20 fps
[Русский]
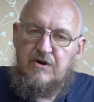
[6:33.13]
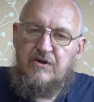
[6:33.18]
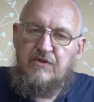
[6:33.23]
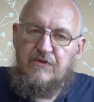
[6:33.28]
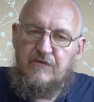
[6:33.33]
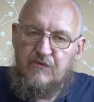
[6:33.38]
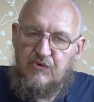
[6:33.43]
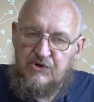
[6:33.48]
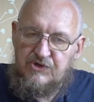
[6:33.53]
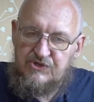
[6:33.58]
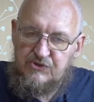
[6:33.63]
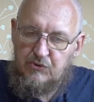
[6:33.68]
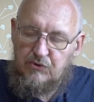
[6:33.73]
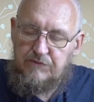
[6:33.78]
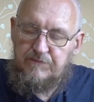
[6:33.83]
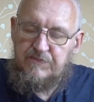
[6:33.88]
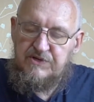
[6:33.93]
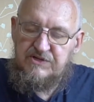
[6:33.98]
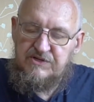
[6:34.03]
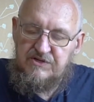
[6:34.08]

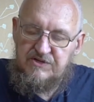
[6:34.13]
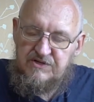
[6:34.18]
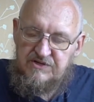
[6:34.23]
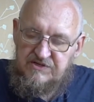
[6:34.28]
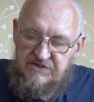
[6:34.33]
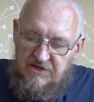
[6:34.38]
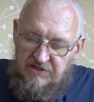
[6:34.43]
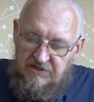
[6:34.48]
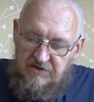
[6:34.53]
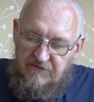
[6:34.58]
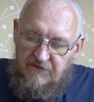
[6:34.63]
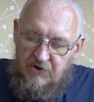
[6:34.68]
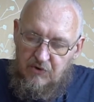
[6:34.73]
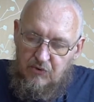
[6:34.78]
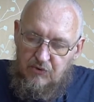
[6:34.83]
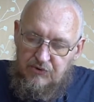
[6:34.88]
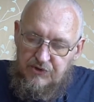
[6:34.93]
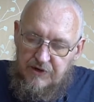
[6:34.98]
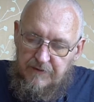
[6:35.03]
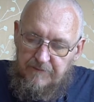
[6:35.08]
250
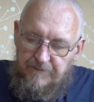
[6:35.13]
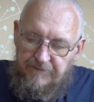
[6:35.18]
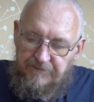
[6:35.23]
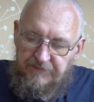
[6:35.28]
года.